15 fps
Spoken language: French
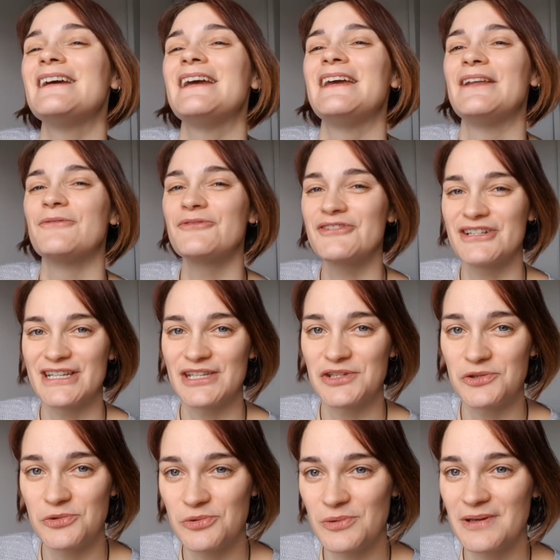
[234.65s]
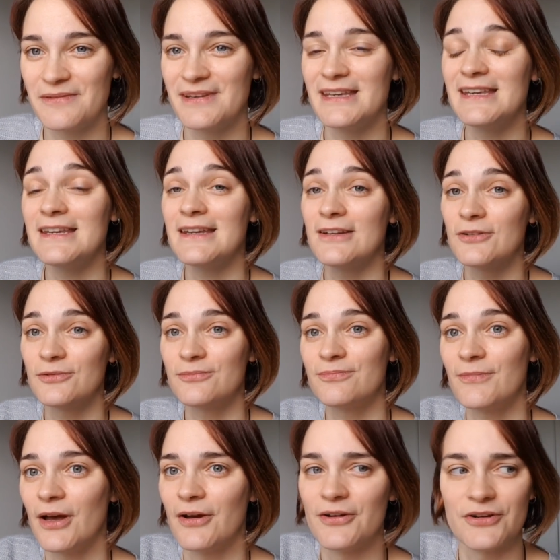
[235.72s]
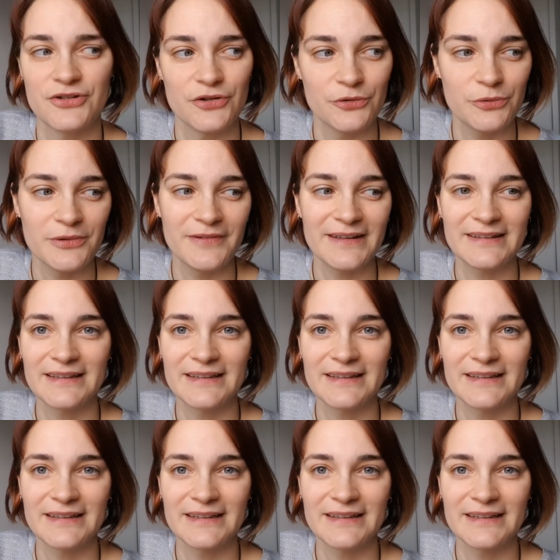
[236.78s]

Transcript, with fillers: et donc j'ai suivi, euh, je suivais,